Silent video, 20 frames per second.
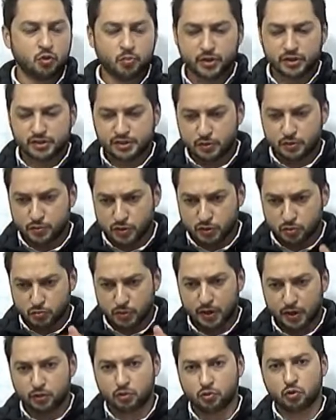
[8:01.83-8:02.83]
O PSDB do
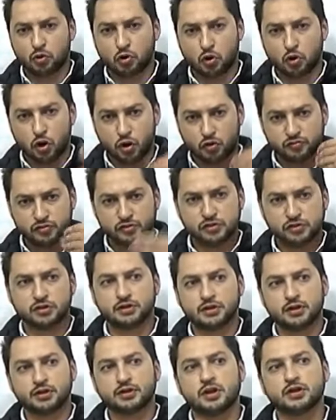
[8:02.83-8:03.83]
Mário Covas, de
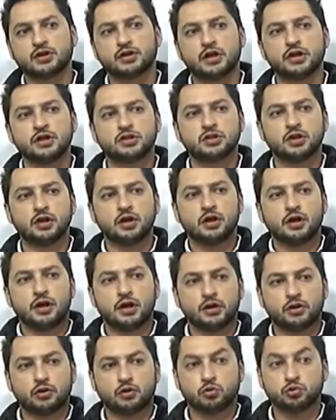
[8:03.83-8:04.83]
tanta gente
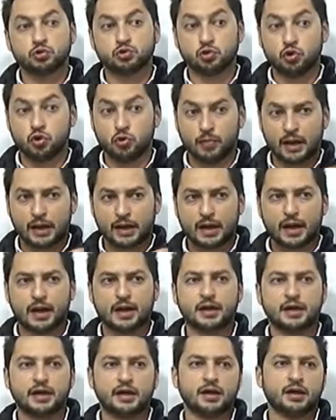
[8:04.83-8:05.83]
é, que construiu uma
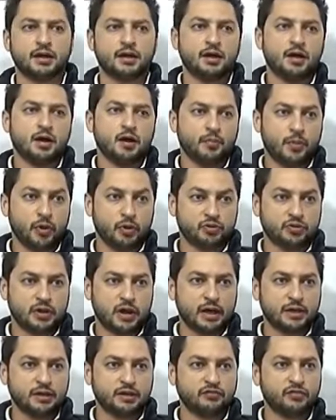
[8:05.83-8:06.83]
carreira
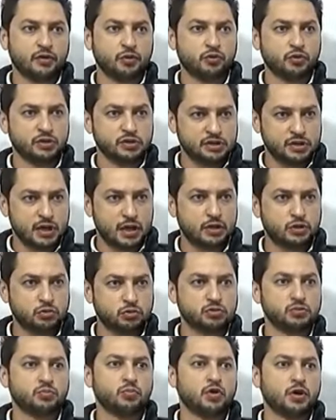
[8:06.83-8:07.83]
pautada em valores
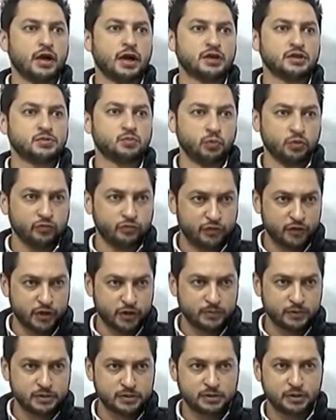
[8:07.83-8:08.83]
éticos e morais muito
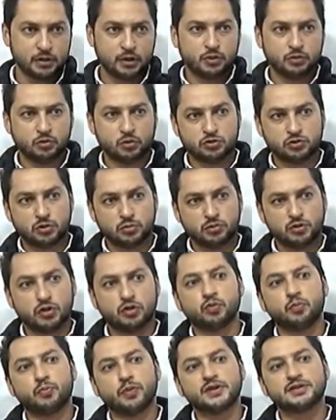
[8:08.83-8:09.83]
firmes. Nós vamos,
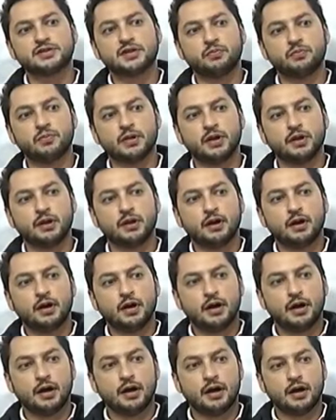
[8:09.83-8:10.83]
dentro do PSDB, é,
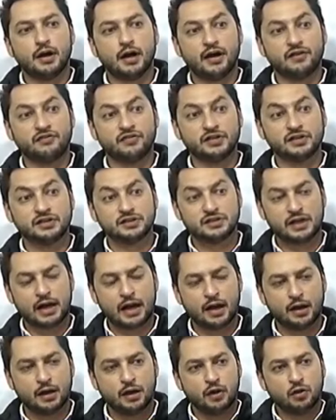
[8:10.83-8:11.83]
eh,
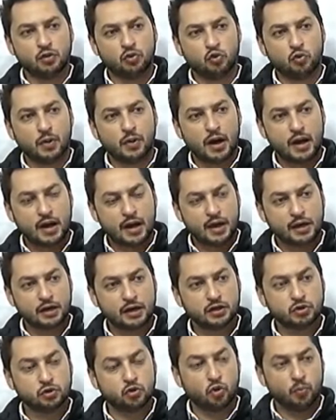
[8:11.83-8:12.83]
avançar com uma
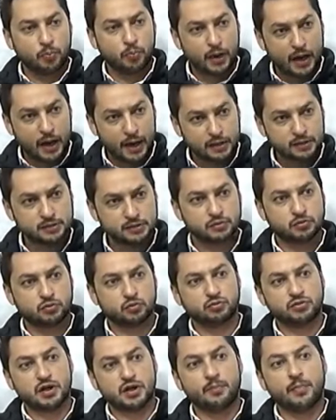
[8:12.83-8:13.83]
regra de compliance,
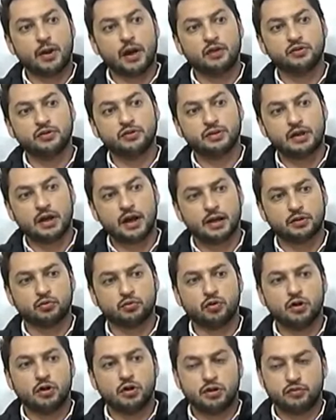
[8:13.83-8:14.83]
com trabalho
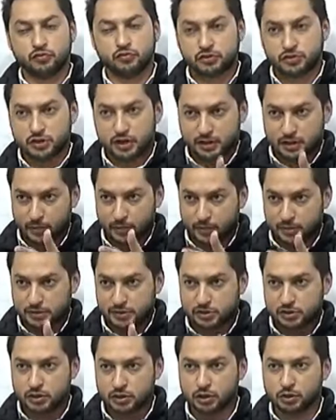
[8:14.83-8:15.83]
interno, e você que está me
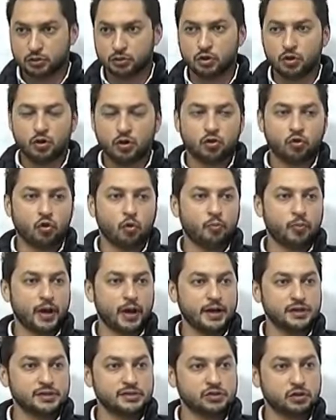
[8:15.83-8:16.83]
assistindo,
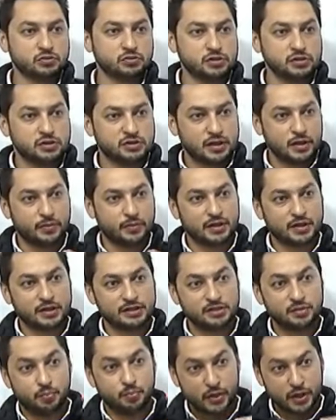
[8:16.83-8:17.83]
compliance é um sistema em que
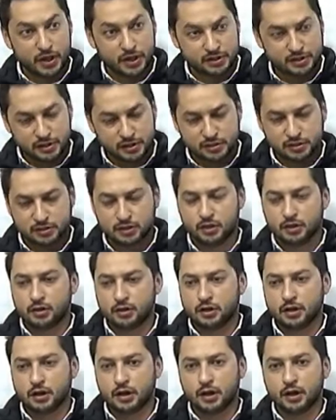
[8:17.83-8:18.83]
as empresas
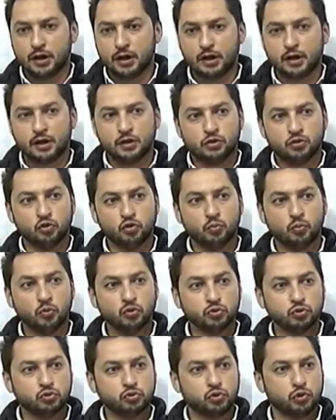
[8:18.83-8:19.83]
eh, no
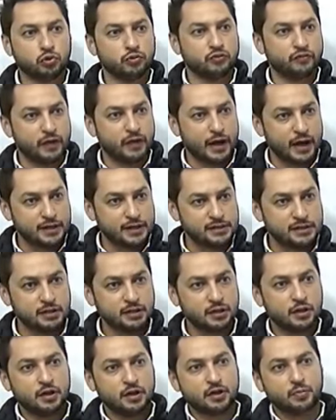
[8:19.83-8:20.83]
mundo todo
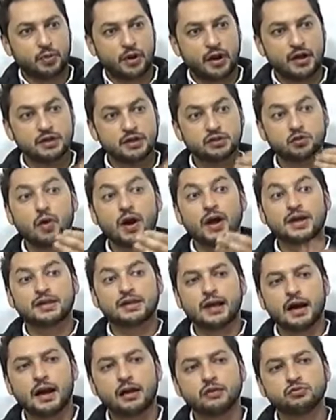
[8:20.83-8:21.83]
fazem para
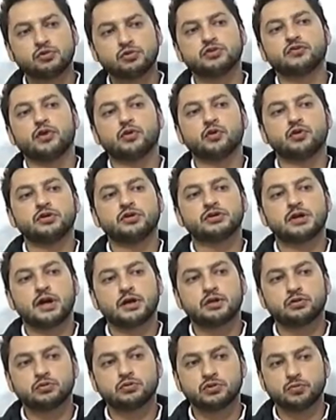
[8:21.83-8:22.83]
resguardar os seus valores
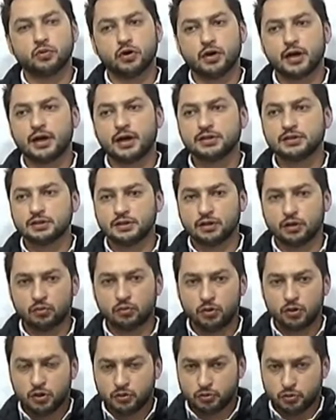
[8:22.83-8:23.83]
éticos e morais.
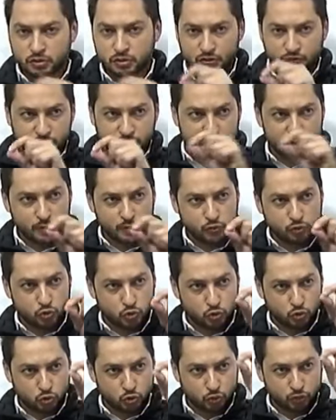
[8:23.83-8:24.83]
Então, nós defendemos
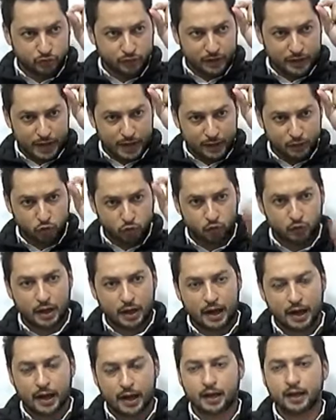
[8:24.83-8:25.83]
que o filiado
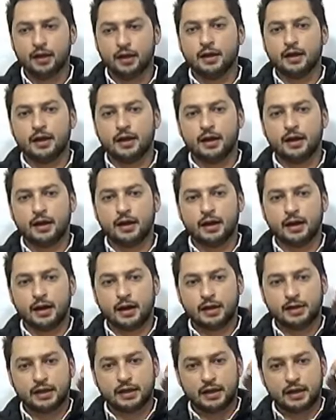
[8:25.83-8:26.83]
A, eh,
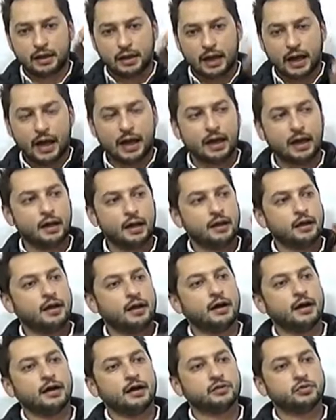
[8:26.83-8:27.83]
aquele lá
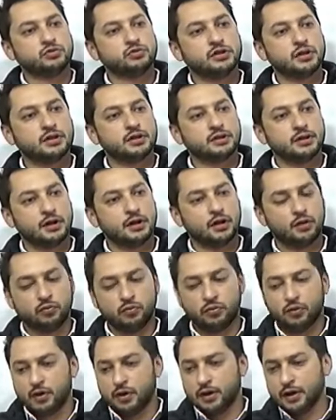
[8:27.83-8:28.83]
eh, do
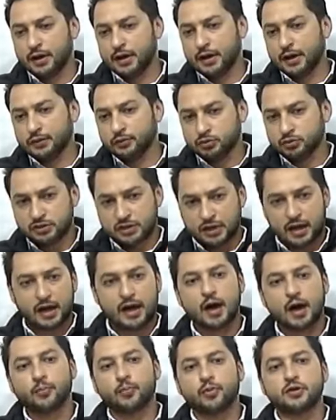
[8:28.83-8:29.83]
sertão do
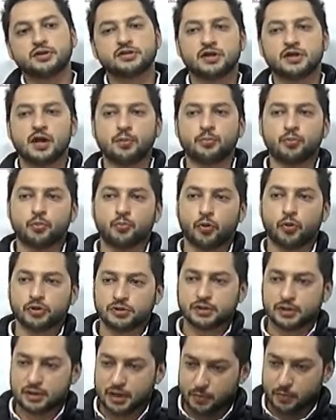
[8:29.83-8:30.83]
Ceará, por exemplo,
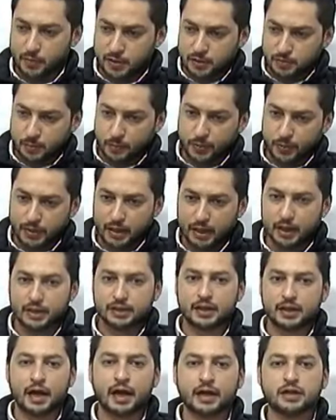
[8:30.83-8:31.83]
possa ter a mesma
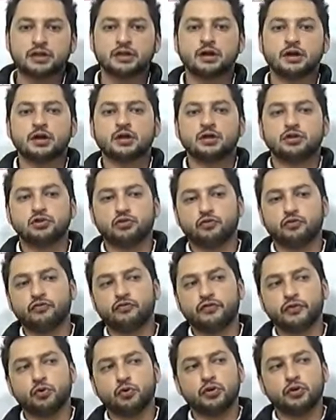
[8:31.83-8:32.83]
penalidade de um
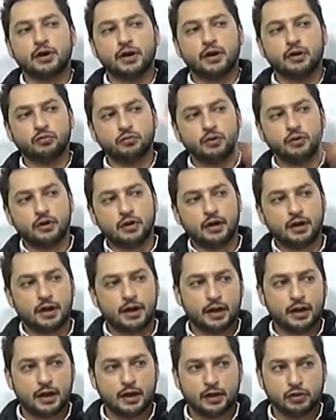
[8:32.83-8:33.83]
figurão
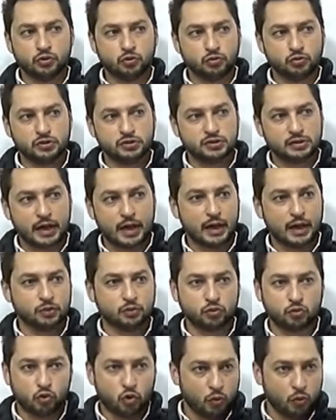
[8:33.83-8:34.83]
de um
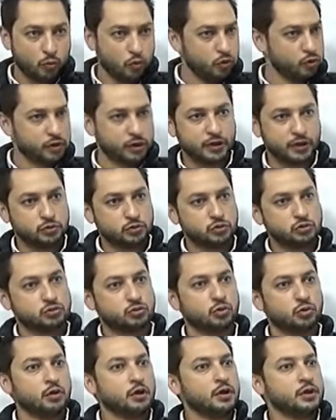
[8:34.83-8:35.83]
estado como o Rio Grande do
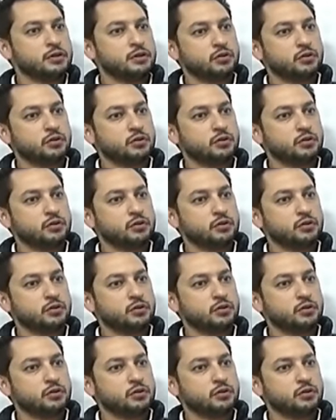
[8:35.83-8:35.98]
Sul.